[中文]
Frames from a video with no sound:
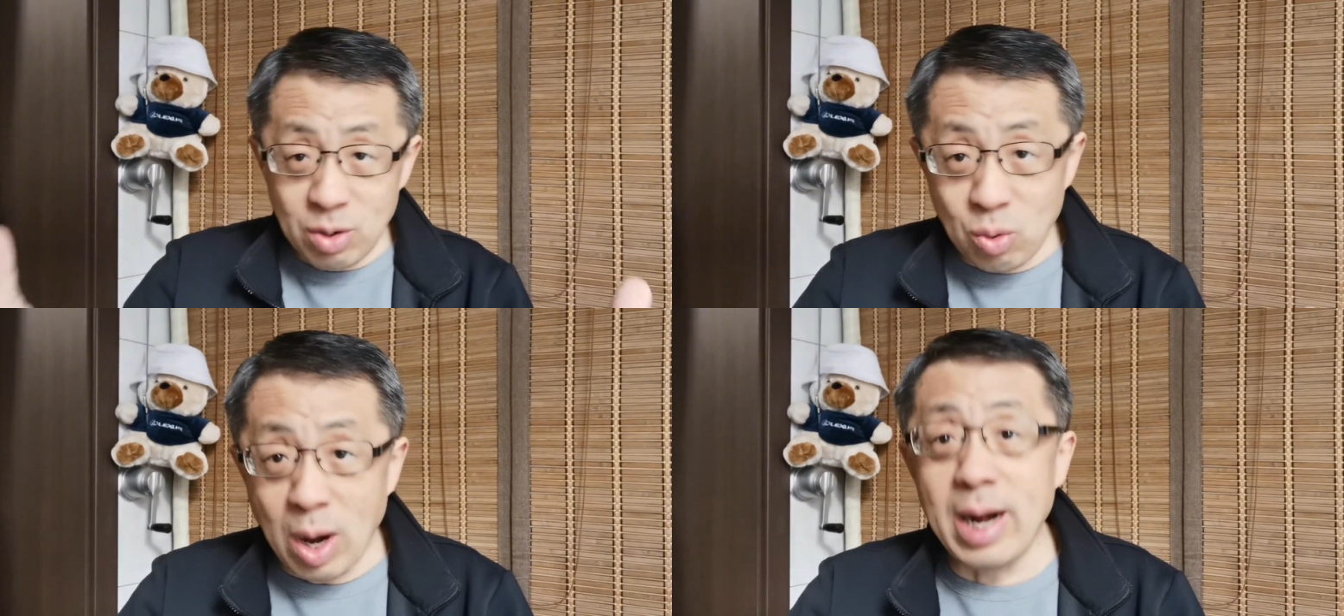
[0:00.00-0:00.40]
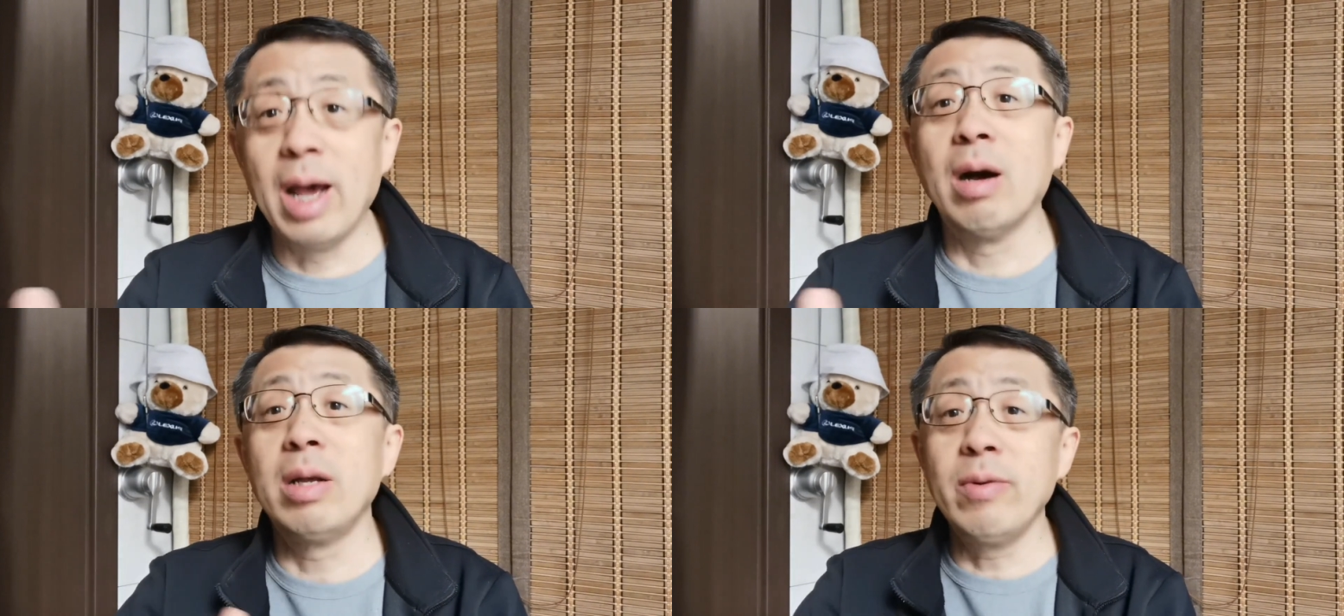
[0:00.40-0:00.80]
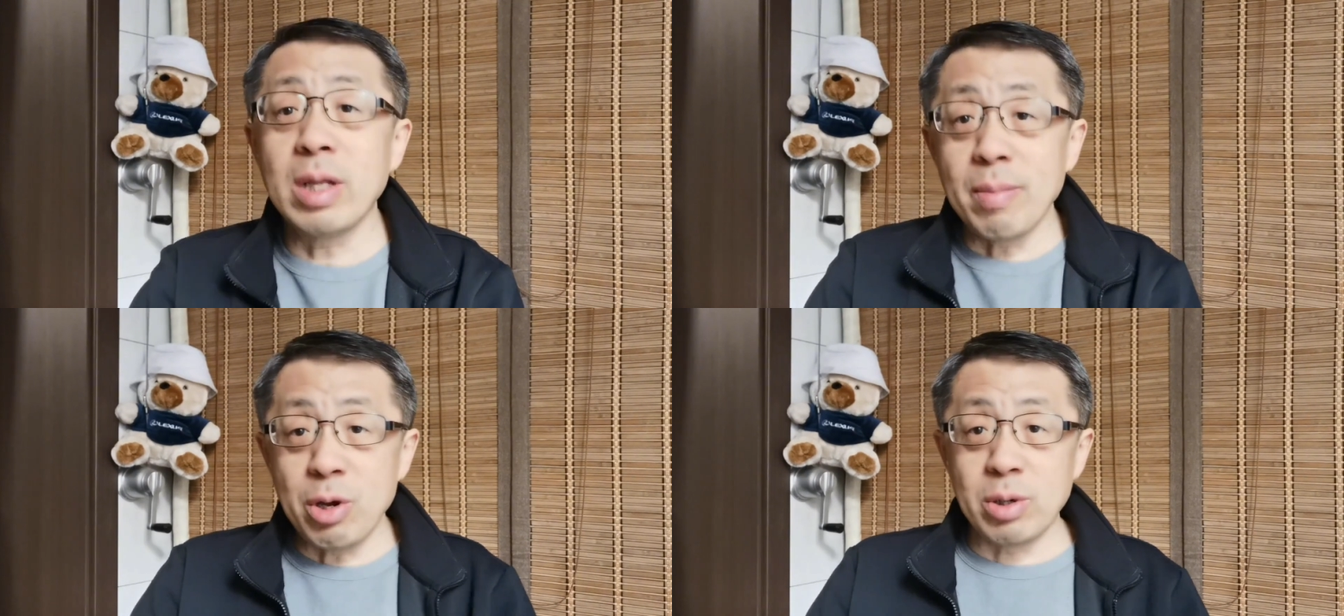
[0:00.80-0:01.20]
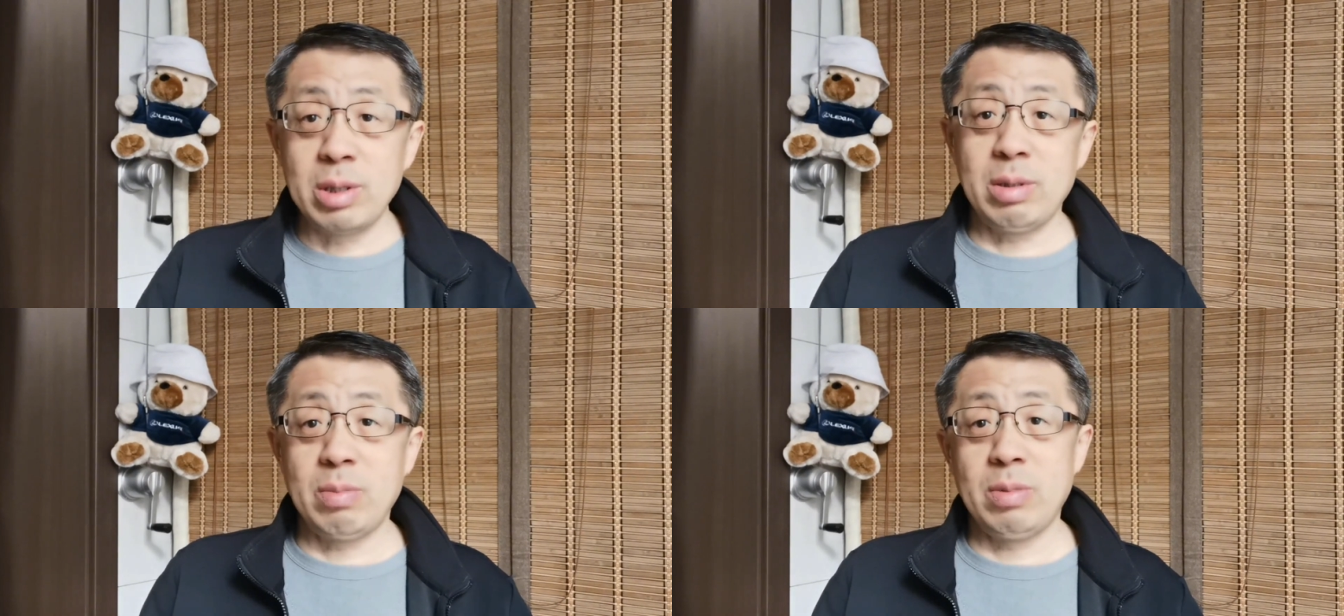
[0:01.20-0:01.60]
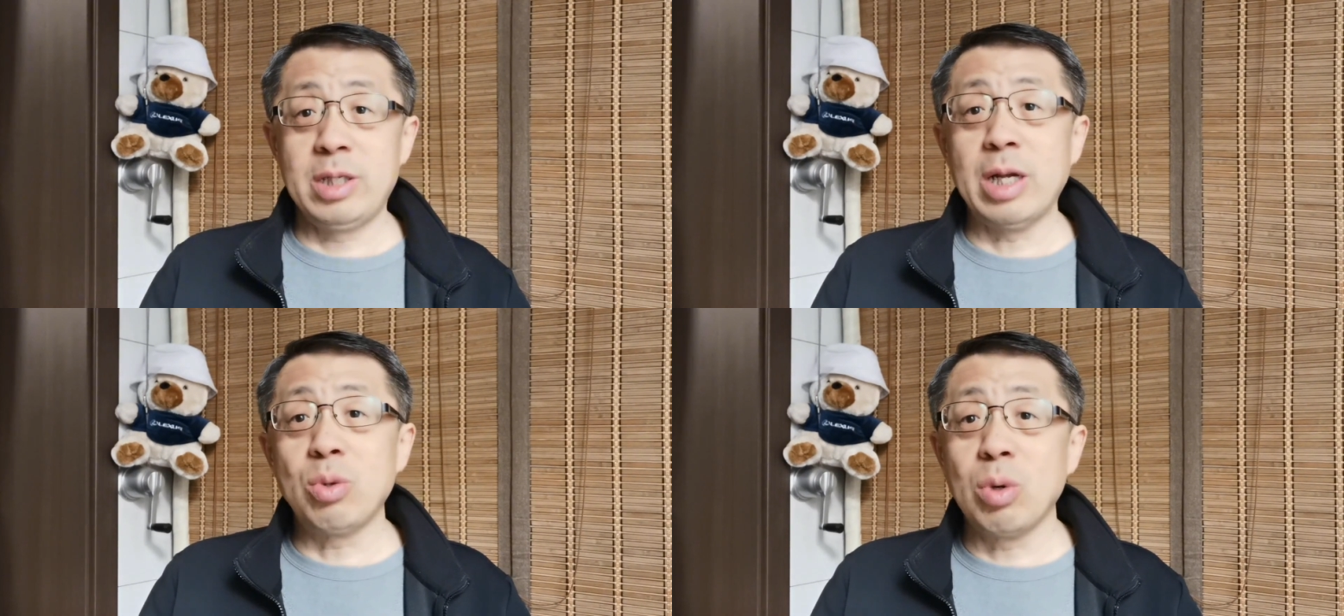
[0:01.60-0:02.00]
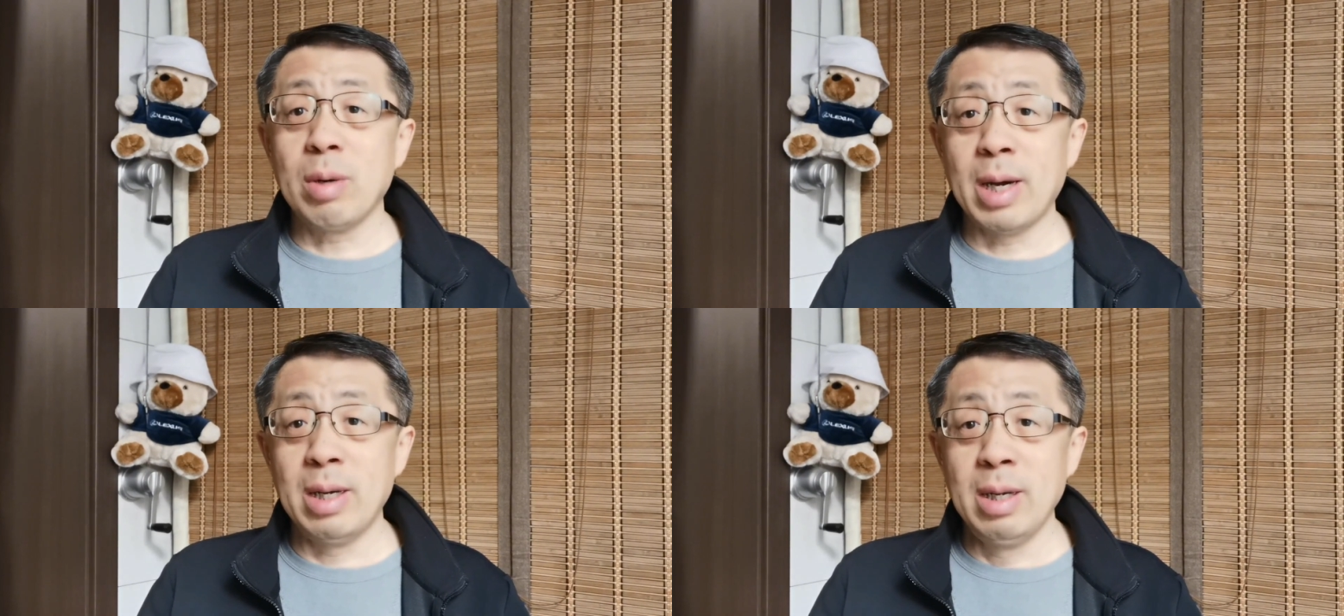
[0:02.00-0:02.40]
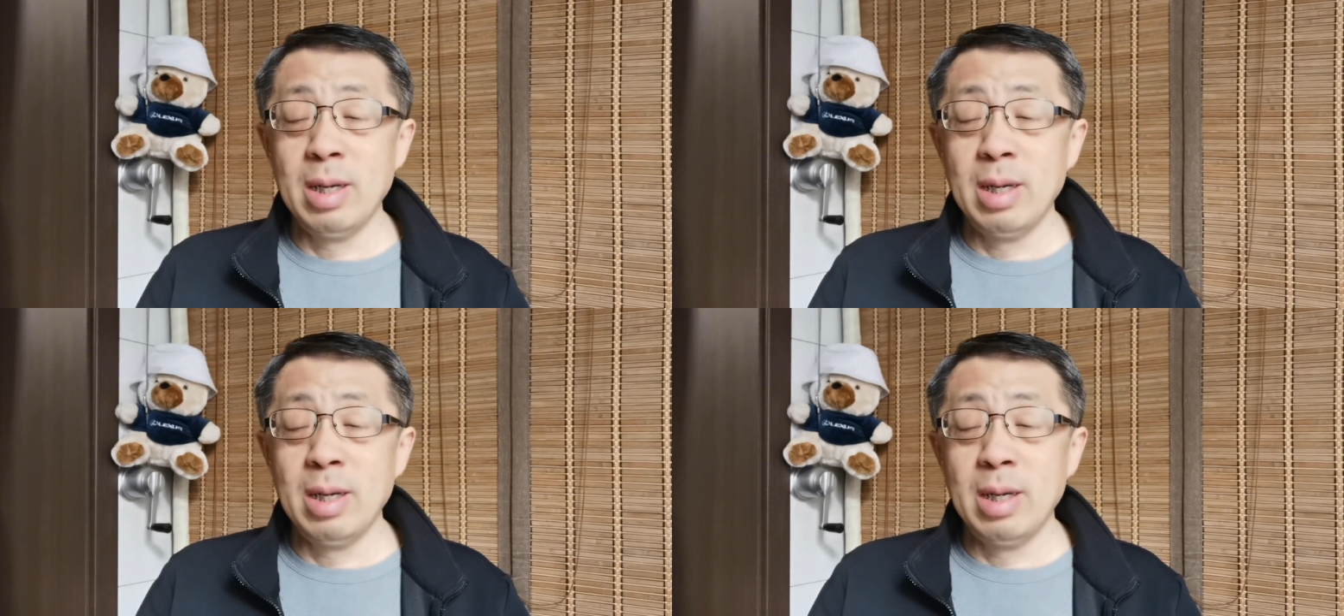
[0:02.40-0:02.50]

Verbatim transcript: 官僚，因为他没有人监督了嘛。